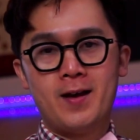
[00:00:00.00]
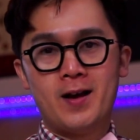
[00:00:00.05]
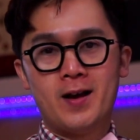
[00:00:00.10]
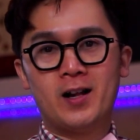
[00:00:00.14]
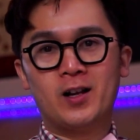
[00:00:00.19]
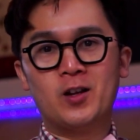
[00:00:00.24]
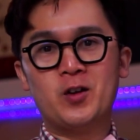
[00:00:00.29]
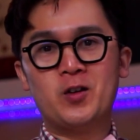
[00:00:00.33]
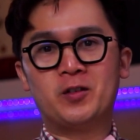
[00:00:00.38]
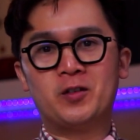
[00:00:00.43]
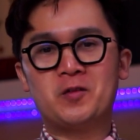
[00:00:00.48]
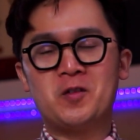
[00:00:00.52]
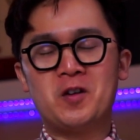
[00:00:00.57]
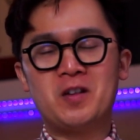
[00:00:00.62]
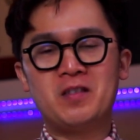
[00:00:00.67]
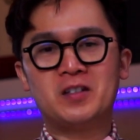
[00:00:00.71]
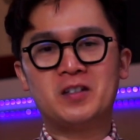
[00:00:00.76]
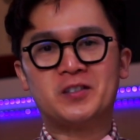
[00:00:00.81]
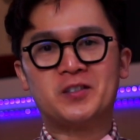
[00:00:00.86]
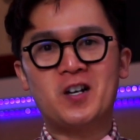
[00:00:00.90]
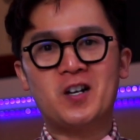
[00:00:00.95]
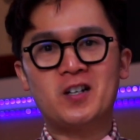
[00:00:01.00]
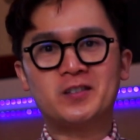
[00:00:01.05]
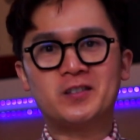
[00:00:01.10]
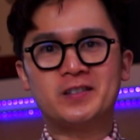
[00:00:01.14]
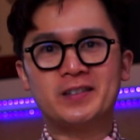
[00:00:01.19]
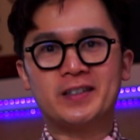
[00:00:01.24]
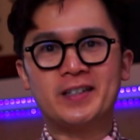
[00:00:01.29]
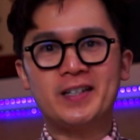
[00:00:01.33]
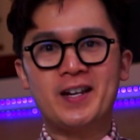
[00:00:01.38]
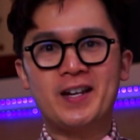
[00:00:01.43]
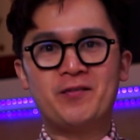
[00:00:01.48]
Hello everyone, this is Dr.
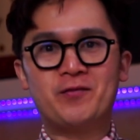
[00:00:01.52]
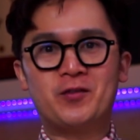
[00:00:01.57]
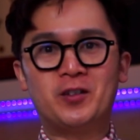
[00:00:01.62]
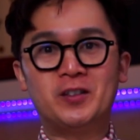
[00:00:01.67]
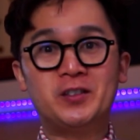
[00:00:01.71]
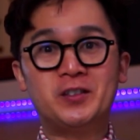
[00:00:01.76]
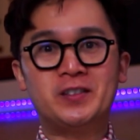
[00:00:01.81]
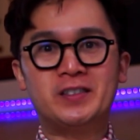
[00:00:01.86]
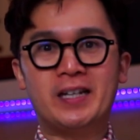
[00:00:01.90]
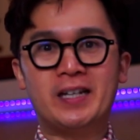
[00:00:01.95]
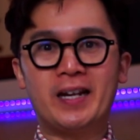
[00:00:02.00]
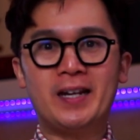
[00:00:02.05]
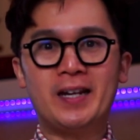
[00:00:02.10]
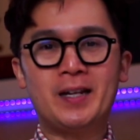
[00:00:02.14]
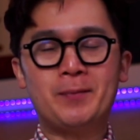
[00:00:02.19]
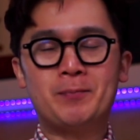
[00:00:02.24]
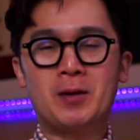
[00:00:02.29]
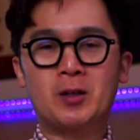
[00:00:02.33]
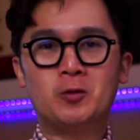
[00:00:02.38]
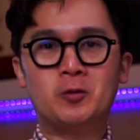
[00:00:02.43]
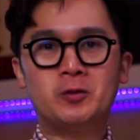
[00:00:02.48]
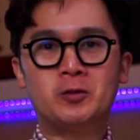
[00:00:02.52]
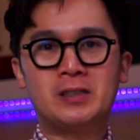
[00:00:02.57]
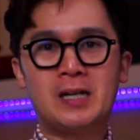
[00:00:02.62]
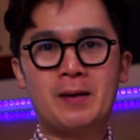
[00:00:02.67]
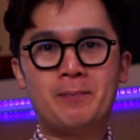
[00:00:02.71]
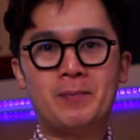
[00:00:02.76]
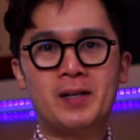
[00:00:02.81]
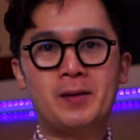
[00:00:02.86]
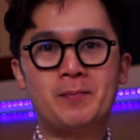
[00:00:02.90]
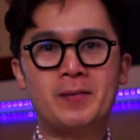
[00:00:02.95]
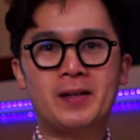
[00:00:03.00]
E and for today,
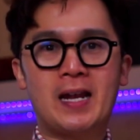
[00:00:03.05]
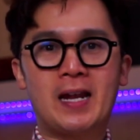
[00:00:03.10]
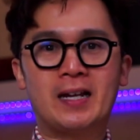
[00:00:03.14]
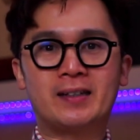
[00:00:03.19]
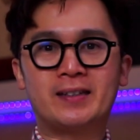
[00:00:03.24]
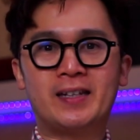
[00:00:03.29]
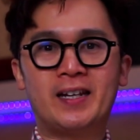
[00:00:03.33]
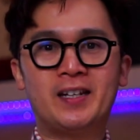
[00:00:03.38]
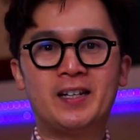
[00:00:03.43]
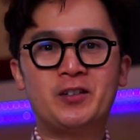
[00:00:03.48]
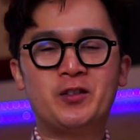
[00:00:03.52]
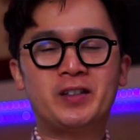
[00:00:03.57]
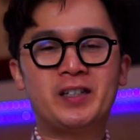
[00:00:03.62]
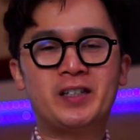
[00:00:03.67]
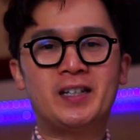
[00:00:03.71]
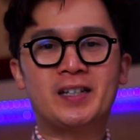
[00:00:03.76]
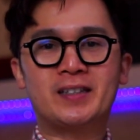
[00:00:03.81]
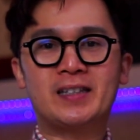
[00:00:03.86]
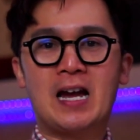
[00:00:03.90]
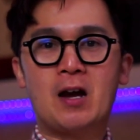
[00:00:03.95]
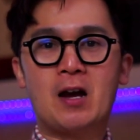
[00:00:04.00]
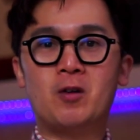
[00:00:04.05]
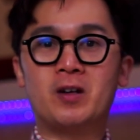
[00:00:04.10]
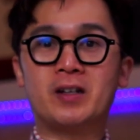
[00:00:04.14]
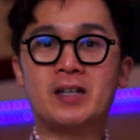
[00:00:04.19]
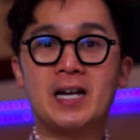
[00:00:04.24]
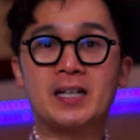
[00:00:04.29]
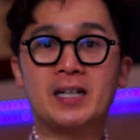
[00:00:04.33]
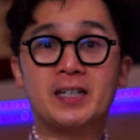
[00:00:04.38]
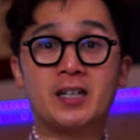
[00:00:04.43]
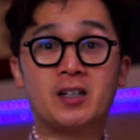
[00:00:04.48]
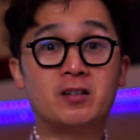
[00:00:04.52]
pag-uusapan naman natin yung tinatawag
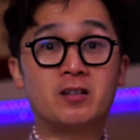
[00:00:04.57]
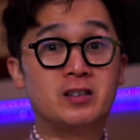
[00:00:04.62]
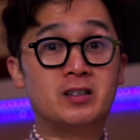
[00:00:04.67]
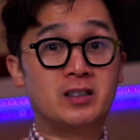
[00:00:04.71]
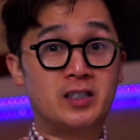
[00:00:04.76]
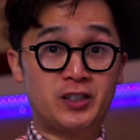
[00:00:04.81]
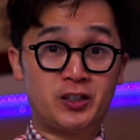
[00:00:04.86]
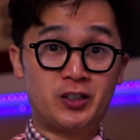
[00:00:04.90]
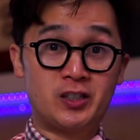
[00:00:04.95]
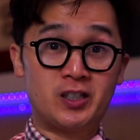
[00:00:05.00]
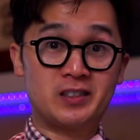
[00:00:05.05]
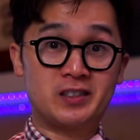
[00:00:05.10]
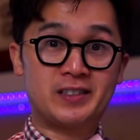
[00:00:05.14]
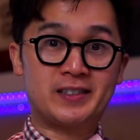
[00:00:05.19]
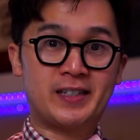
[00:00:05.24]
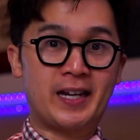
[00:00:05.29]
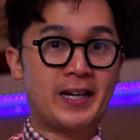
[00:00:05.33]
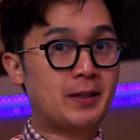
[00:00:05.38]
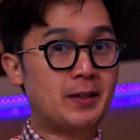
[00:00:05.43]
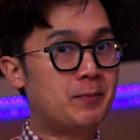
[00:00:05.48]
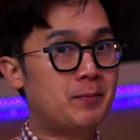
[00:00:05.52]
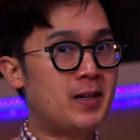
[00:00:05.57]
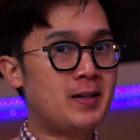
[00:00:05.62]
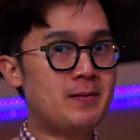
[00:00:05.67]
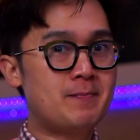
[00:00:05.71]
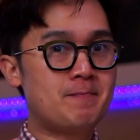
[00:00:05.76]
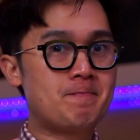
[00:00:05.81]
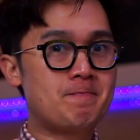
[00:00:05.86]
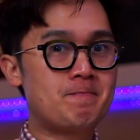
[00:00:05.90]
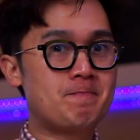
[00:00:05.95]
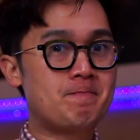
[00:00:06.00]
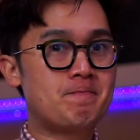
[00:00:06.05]
nating conditional statement
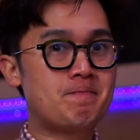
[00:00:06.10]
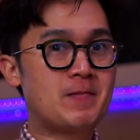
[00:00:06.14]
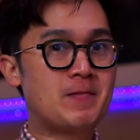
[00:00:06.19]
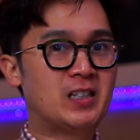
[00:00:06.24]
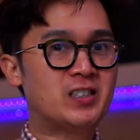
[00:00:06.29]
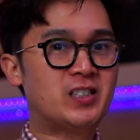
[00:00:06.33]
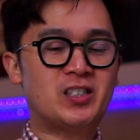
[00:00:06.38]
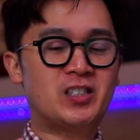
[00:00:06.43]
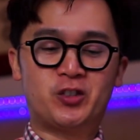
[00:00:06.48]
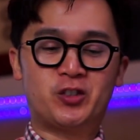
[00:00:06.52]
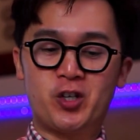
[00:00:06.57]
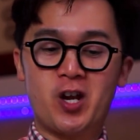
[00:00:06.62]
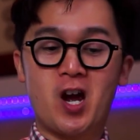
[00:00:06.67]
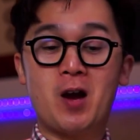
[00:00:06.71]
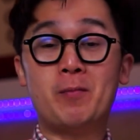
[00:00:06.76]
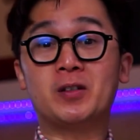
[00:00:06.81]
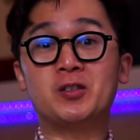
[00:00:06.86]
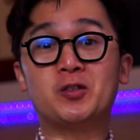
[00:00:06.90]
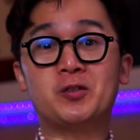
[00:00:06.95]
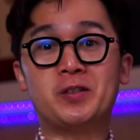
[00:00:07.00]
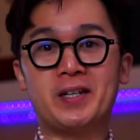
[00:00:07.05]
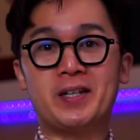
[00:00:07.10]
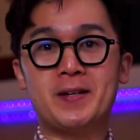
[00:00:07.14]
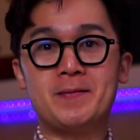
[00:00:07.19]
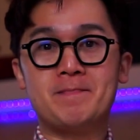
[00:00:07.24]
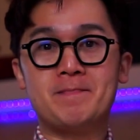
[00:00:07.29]
sa geometry.